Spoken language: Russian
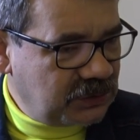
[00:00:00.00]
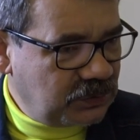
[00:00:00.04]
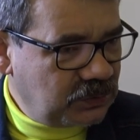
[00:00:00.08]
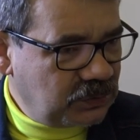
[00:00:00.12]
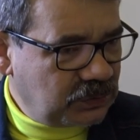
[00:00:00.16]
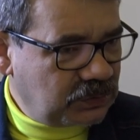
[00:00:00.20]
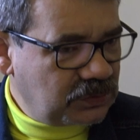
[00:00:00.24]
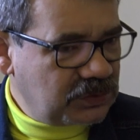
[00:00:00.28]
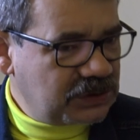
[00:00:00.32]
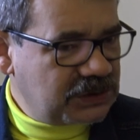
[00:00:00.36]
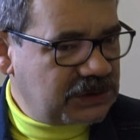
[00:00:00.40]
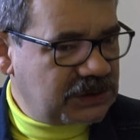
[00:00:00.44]
Верно.
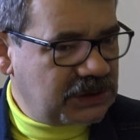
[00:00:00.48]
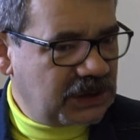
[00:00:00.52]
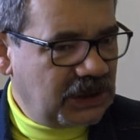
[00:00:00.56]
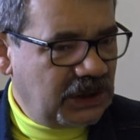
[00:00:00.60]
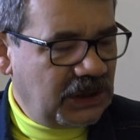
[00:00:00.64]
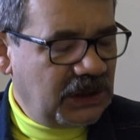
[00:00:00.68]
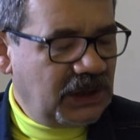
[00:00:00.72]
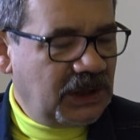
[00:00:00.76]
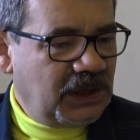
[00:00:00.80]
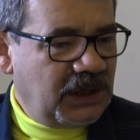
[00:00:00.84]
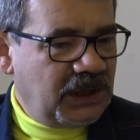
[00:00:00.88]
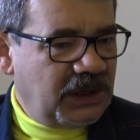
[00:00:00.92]
Ну, то есть,
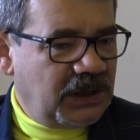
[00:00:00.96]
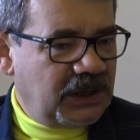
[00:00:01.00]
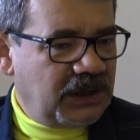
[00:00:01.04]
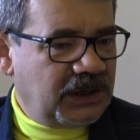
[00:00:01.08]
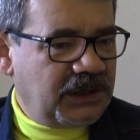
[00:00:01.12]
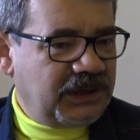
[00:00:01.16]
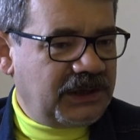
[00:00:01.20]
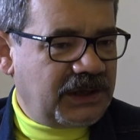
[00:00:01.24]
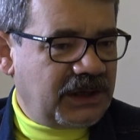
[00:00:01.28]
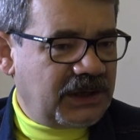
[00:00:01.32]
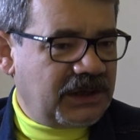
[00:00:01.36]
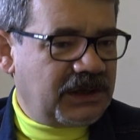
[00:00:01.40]

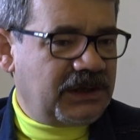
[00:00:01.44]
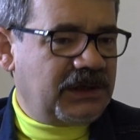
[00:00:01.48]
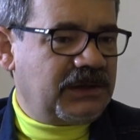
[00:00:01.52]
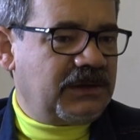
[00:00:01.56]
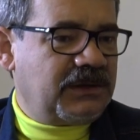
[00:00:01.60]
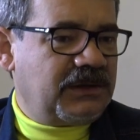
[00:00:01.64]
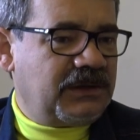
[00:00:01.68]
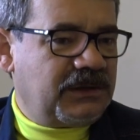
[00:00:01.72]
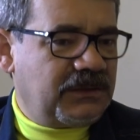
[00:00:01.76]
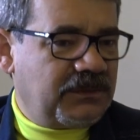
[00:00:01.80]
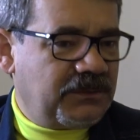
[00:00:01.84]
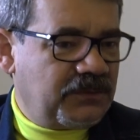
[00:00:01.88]
э,
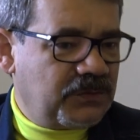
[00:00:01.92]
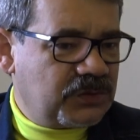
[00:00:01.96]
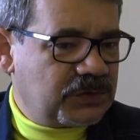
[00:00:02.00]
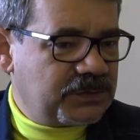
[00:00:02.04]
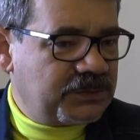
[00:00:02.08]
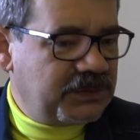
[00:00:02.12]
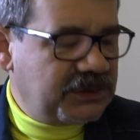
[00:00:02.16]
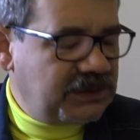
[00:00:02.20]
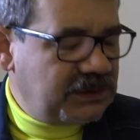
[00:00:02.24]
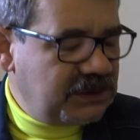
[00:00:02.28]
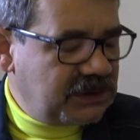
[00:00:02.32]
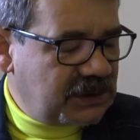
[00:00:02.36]
я,
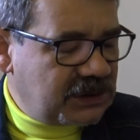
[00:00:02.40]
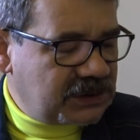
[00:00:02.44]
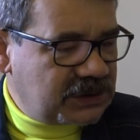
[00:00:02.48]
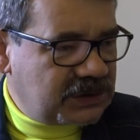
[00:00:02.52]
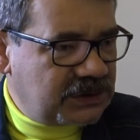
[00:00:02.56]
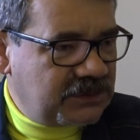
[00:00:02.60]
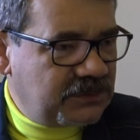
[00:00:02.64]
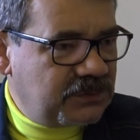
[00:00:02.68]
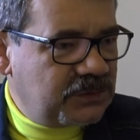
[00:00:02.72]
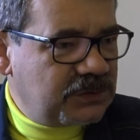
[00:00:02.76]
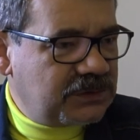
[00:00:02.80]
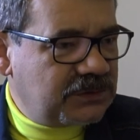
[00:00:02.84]
может быть, не
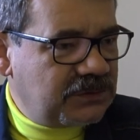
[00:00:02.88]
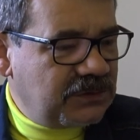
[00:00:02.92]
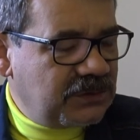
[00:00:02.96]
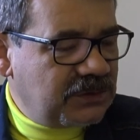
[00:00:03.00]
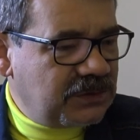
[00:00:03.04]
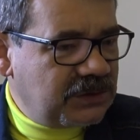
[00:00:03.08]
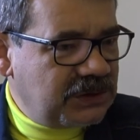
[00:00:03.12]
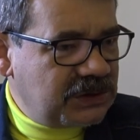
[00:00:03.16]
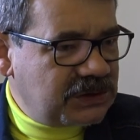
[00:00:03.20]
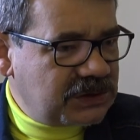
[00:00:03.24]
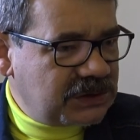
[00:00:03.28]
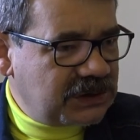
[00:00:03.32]
ошибусь в
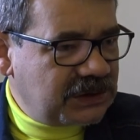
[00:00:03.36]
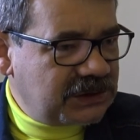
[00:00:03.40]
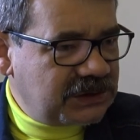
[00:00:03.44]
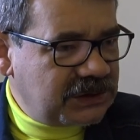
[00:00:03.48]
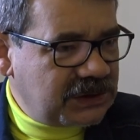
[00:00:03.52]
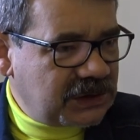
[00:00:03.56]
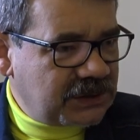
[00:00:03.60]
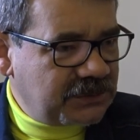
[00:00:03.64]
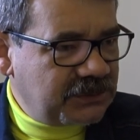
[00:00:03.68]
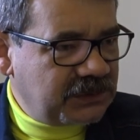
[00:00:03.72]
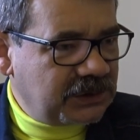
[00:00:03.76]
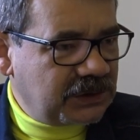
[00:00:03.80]
юридических
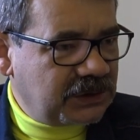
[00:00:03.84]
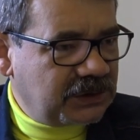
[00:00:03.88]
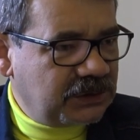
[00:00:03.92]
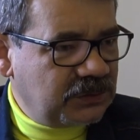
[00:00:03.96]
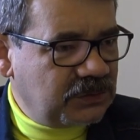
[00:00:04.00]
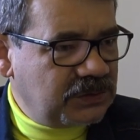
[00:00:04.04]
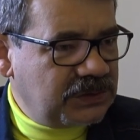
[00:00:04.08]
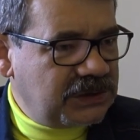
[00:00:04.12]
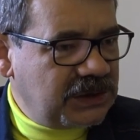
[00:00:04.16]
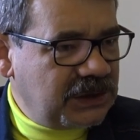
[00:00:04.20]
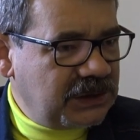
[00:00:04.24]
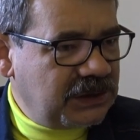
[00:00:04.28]
терминах,
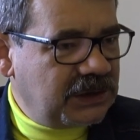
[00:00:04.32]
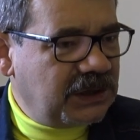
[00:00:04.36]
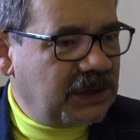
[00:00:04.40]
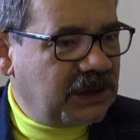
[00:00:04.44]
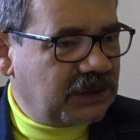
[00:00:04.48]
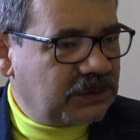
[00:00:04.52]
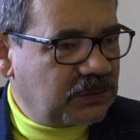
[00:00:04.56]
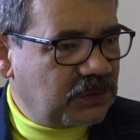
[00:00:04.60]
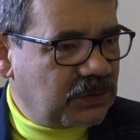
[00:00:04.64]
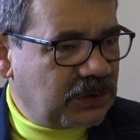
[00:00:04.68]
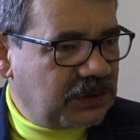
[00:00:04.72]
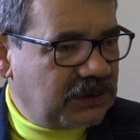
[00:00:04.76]
но деньги,
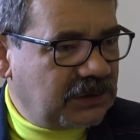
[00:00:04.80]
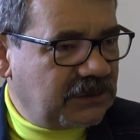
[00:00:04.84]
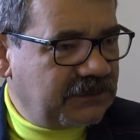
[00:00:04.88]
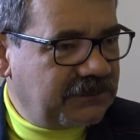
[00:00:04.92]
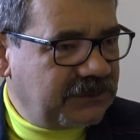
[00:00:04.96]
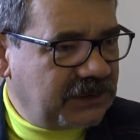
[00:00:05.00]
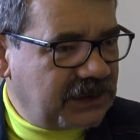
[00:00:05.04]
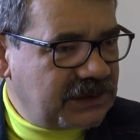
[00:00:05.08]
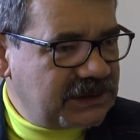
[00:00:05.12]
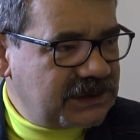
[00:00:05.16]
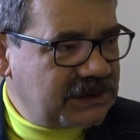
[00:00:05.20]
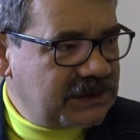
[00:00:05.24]
которые она
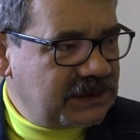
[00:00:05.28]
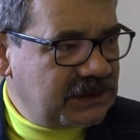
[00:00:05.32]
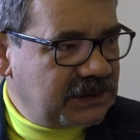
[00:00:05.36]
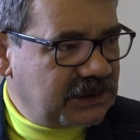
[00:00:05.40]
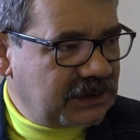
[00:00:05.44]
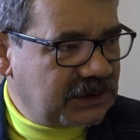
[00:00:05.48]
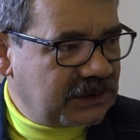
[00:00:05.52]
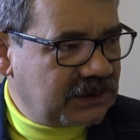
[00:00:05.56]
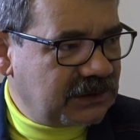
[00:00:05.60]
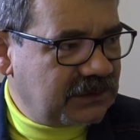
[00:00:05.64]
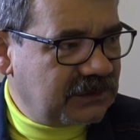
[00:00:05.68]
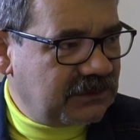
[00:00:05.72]

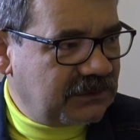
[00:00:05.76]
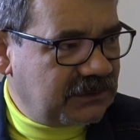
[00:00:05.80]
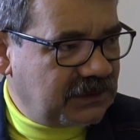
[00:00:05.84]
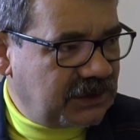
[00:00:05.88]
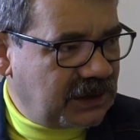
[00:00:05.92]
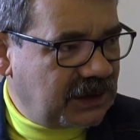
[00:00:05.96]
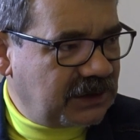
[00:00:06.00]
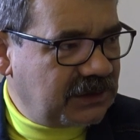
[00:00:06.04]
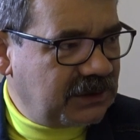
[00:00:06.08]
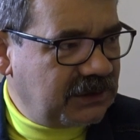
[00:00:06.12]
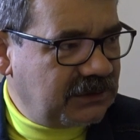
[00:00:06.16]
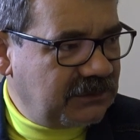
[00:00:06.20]
вносила
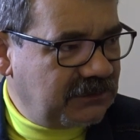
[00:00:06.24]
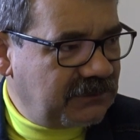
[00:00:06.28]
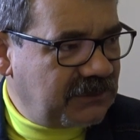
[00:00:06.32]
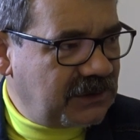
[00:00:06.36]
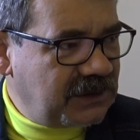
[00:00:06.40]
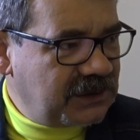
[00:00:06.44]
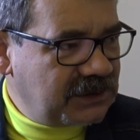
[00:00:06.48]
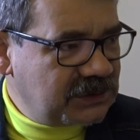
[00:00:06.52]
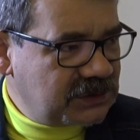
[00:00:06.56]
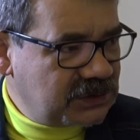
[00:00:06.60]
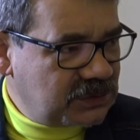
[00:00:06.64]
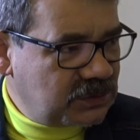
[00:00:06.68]
как
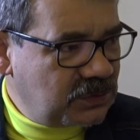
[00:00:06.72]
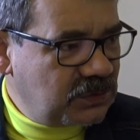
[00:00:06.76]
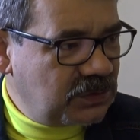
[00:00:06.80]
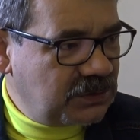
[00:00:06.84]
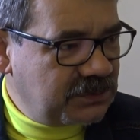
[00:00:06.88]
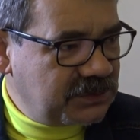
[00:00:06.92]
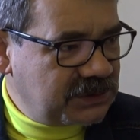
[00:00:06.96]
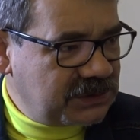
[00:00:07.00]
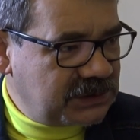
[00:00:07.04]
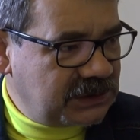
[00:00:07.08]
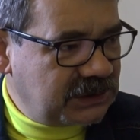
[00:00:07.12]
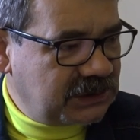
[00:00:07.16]
эквивалент
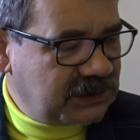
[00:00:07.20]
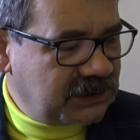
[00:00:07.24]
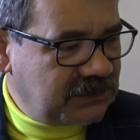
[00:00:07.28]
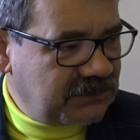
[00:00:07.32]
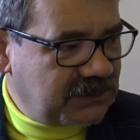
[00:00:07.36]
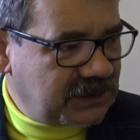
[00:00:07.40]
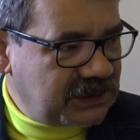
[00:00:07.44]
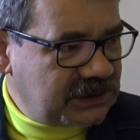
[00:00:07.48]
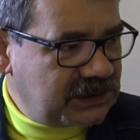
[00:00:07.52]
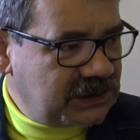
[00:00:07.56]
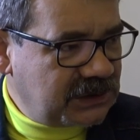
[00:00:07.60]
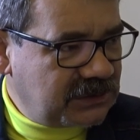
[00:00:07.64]
стоимости этой
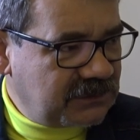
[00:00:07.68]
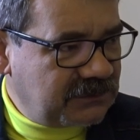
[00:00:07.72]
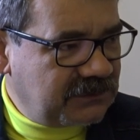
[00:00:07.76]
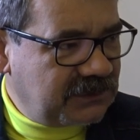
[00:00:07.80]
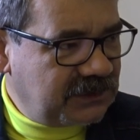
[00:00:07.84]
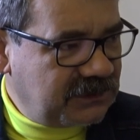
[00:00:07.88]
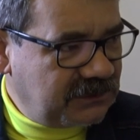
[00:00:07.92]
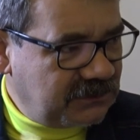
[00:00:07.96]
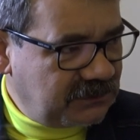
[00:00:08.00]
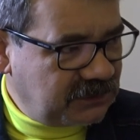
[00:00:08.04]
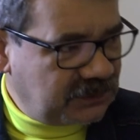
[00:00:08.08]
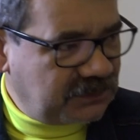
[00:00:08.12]
квартиры, да.
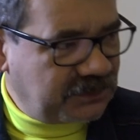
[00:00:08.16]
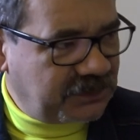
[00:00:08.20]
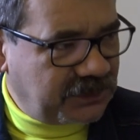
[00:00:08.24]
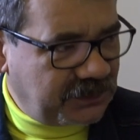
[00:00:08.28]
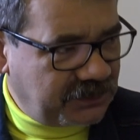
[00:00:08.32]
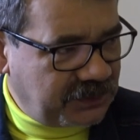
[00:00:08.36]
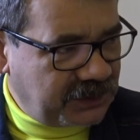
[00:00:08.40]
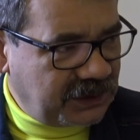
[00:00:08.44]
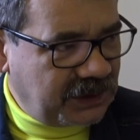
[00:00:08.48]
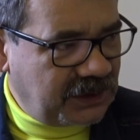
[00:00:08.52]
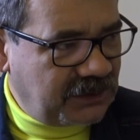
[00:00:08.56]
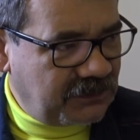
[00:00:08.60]
вы вот по
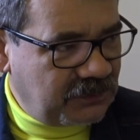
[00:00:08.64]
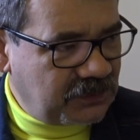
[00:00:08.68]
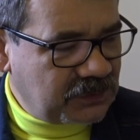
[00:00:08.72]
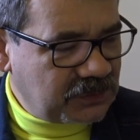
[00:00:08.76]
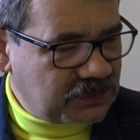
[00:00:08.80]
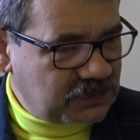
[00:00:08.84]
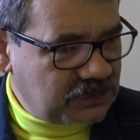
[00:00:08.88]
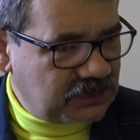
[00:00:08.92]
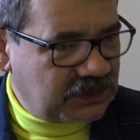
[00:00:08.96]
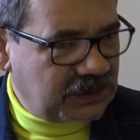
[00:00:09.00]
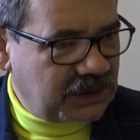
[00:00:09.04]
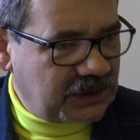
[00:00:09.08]

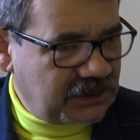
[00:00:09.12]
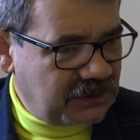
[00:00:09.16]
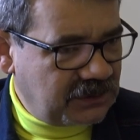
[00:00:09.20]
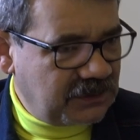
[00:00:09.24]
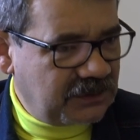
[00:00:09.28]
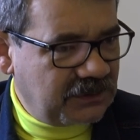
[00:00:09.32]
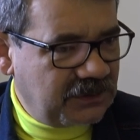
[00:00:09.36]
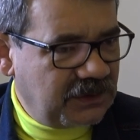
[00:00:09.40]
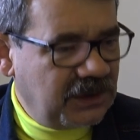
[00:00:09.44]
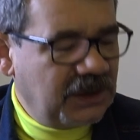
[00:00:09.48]
приговору суда...